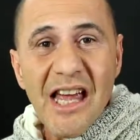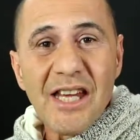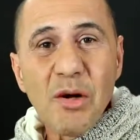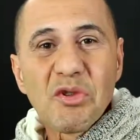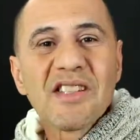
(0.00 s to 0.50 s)

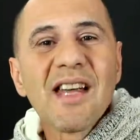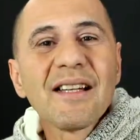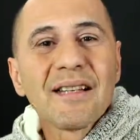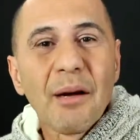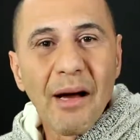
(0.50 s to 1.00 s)
E eu
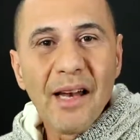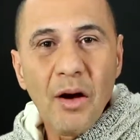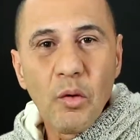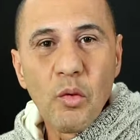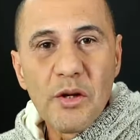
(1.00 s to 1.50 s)
sei
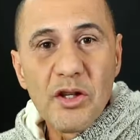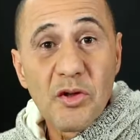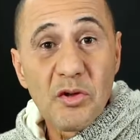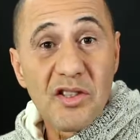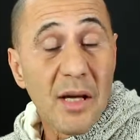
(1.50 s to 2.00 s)
trabalhar com
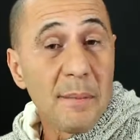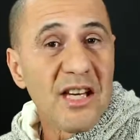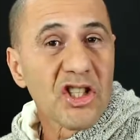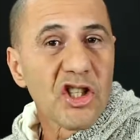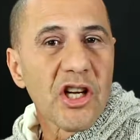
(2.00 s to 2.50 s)
isso, eu sei
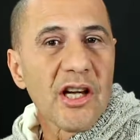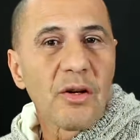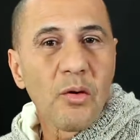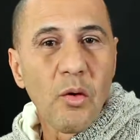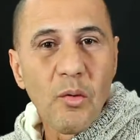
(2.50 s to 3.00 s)

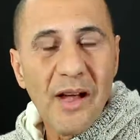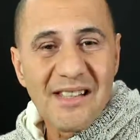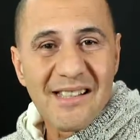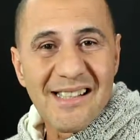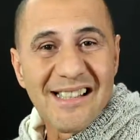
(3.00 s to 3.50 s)
mexer com
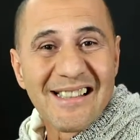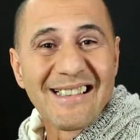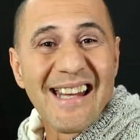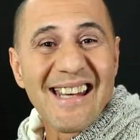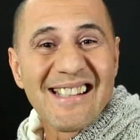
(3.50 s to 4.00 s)
esse
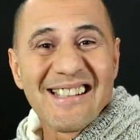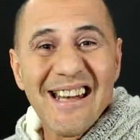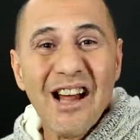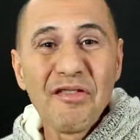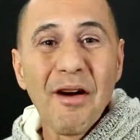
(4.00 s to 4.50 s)

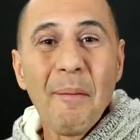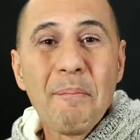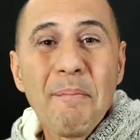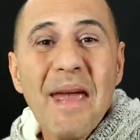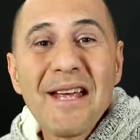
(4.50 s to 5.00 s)

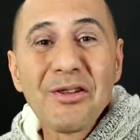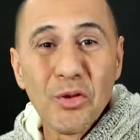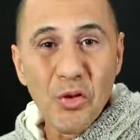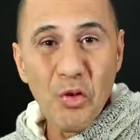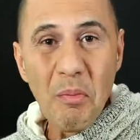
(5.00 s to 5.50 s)
destravamento
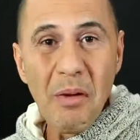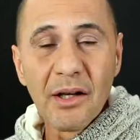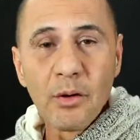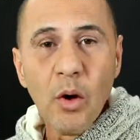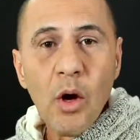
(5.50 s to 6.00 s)
talento
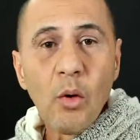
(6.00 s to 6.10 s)
humano,